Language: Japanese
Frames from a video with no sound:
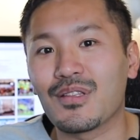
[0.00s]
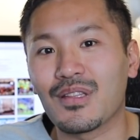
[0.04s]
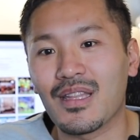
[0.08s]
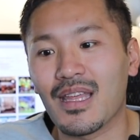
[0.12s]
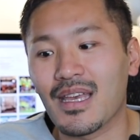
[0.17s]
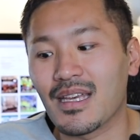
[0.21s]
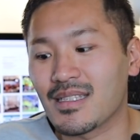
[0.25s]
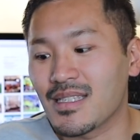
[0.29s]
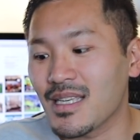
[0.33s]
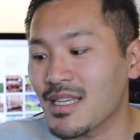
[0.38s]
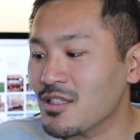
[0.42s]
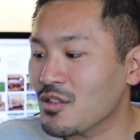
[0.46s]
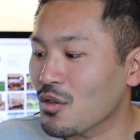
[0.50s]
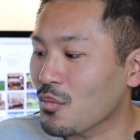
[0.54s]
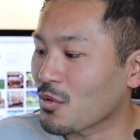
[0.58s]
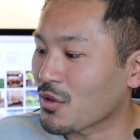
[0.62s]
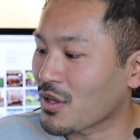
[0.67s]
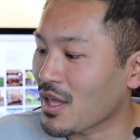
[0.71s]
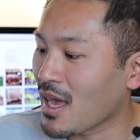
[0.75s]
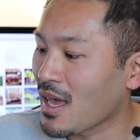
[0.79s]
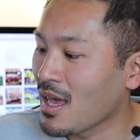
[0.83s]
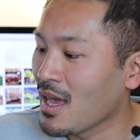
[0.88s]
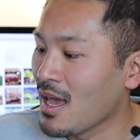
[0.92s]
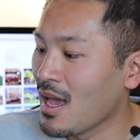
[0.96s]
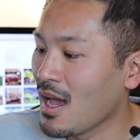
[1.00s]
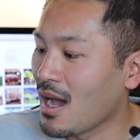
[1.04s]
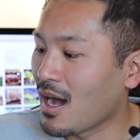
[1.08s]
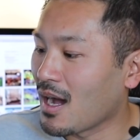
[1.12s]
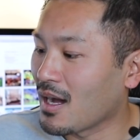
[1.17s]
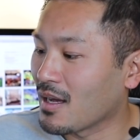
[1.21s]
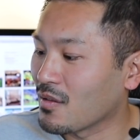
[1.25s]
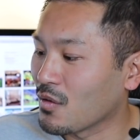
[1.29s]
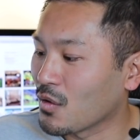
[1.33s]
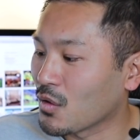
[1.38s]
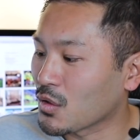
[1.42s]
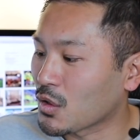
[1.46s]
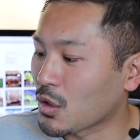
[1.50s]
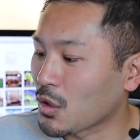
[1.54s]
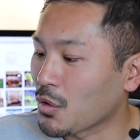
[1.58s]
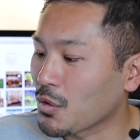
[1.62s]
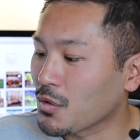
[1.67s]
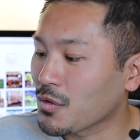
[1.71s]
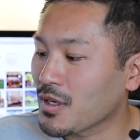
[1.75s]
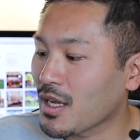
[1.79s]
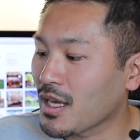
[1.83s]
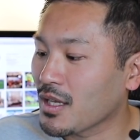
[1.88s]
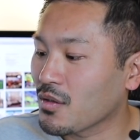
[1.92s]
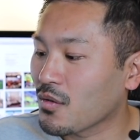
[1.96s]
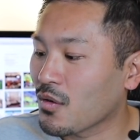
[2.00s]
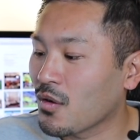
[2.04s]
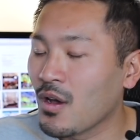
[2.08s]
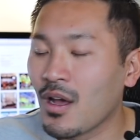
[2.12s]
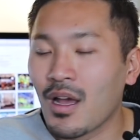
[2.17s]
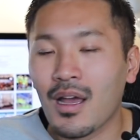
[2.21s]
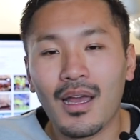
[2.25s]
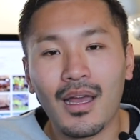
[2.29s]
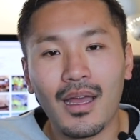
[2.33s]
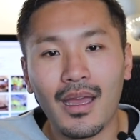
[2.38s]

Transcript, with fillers: んでぜひともねあのどのぐらいの、